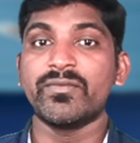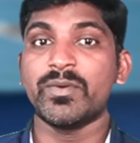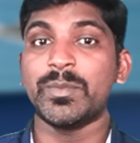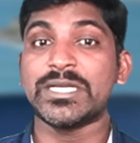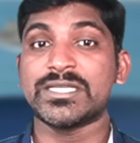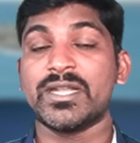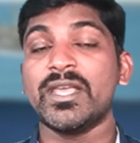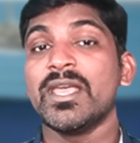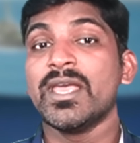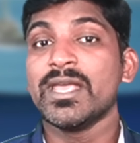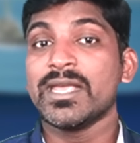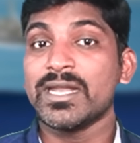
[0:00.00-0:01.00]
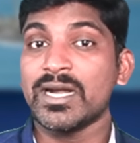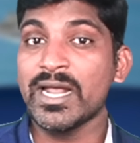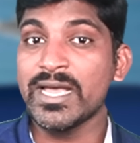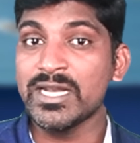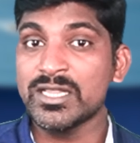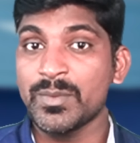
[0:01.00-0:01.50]
இன்ஃபர்மேஷனே
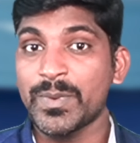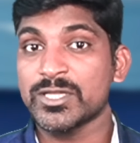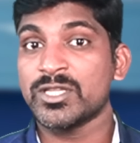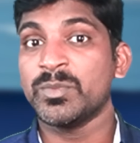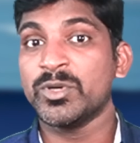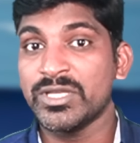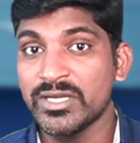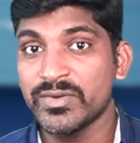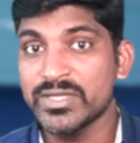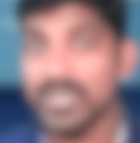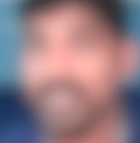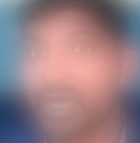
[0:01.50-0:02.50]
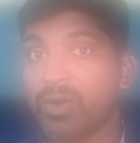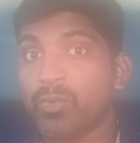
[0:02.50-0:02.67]
இரண்டாயிரத்தி பத்தொம்போது இருபதில் தான்